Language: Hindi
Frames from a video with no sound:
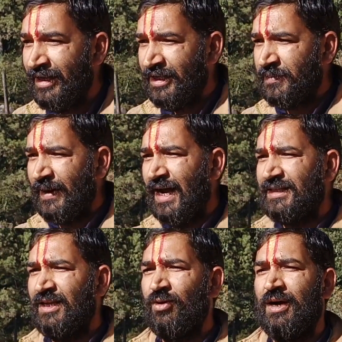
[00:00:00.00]
इस प्रकार
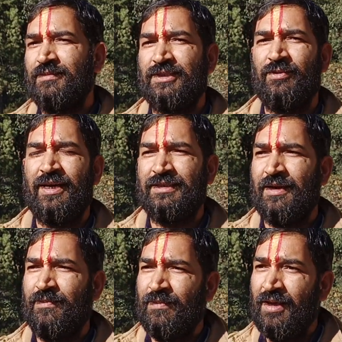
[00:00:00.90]
से लोग हम सुबह
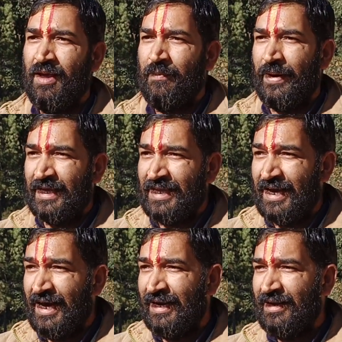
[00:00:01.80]
जब
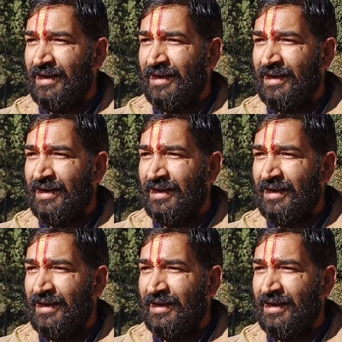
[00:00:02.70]
प्रातःकाल